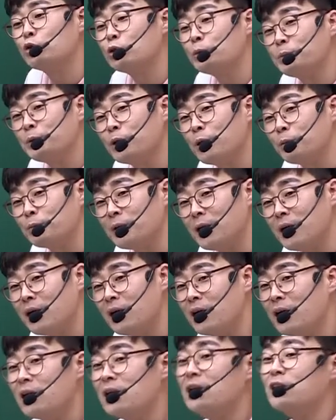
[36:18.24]
줄 필요
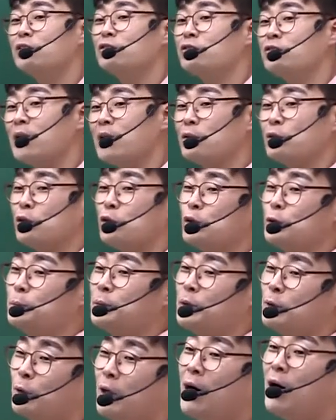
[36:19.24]
없다? 수강료를 줄
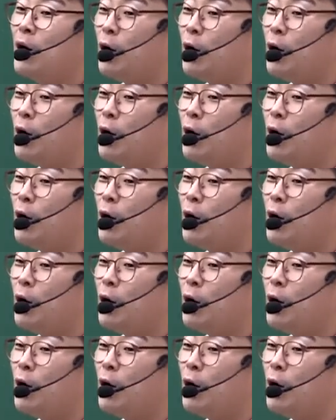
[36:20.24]
필요가